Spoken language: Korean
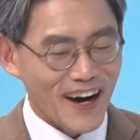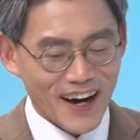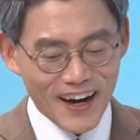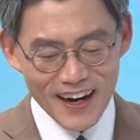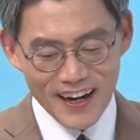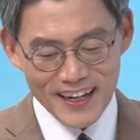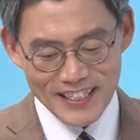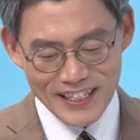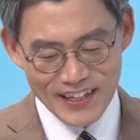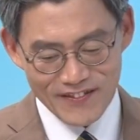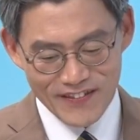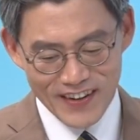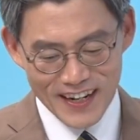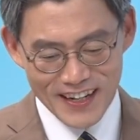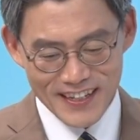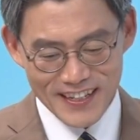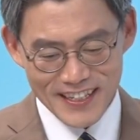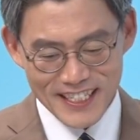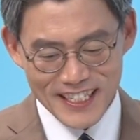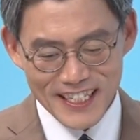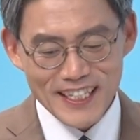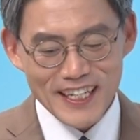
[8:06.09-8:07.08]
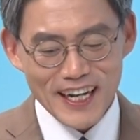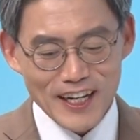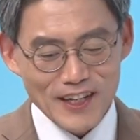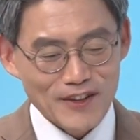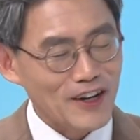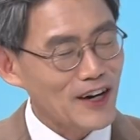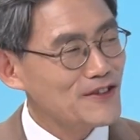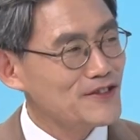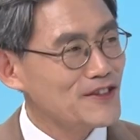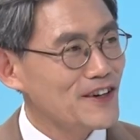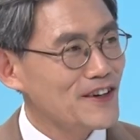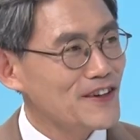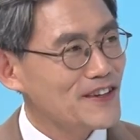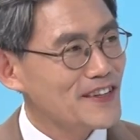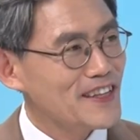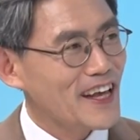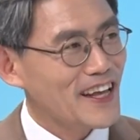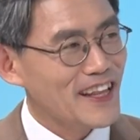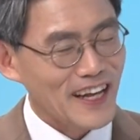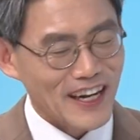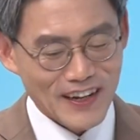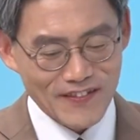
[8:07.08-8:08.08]
아, 정말 신기하기도 하고요.
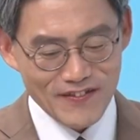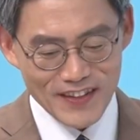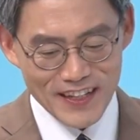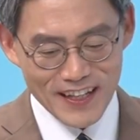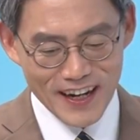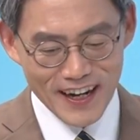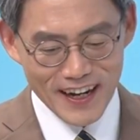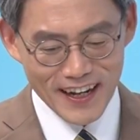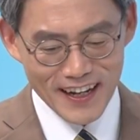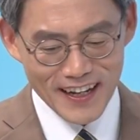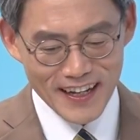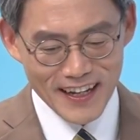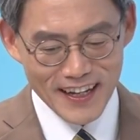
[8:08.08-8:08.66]
대단합니다.